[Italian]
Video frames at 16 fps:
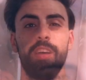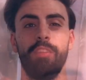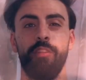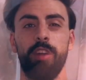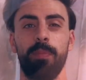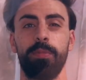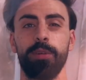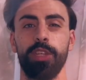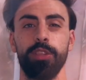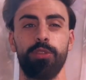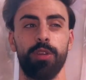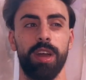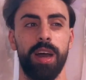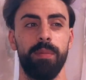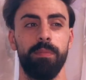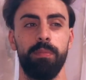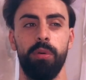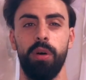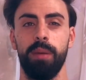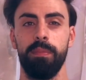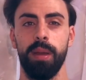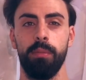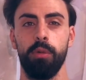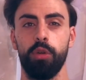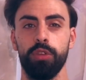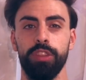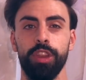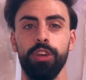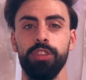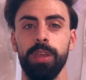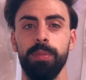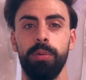Flop centrocampo abbiamo
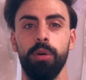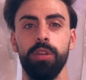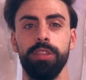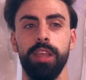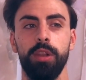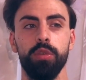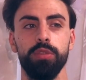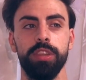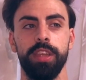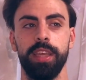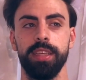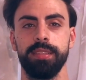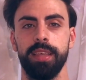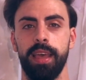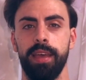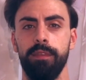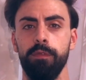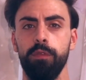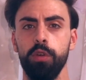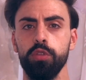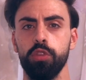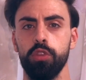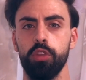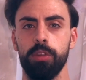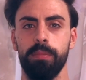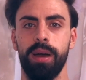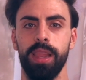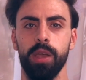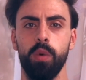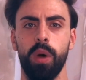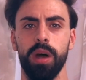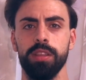Rodrigo De Paul dell'Udinese, voto
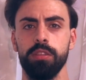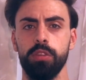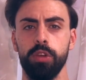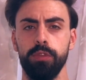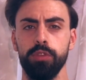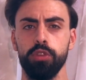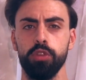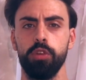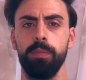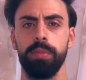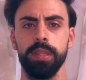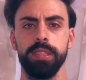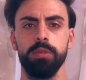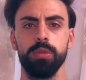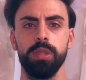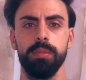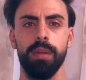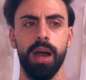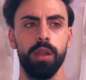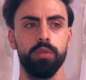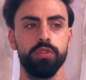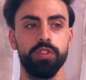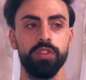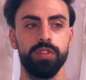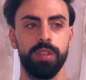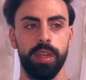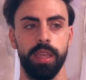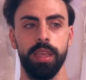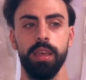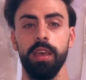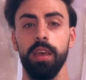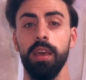normale 4, voto comprensivo di malus
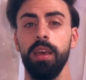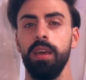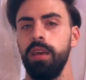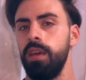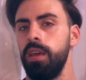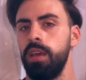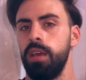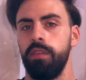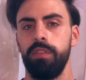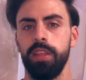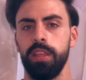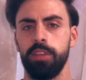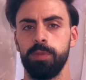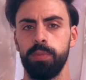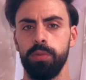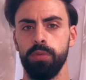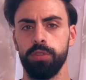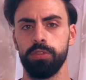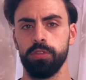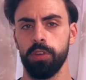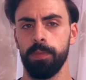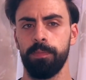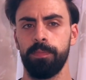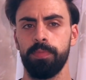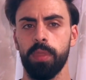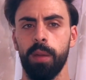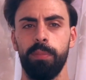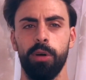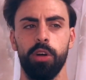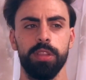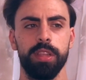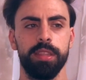3. Viene espulso,
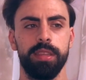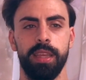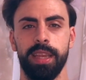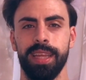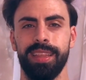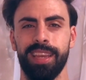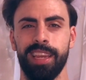poco da dire,